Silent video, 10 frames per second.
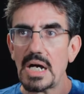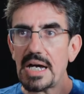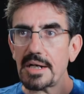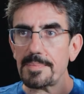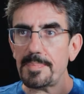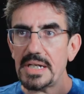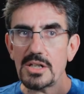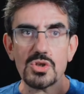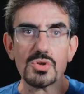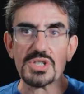
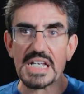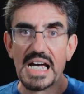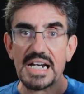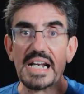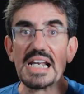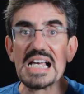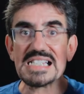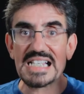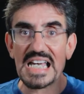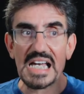Arpeggio, scala. La
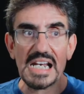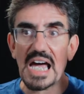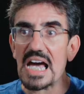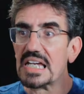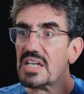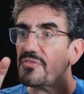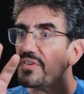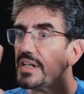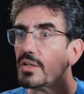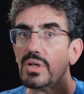scala ha a che
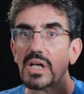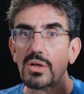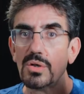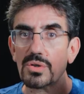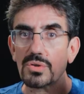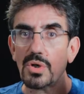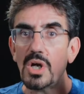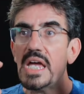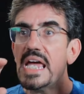fare con l'accordo.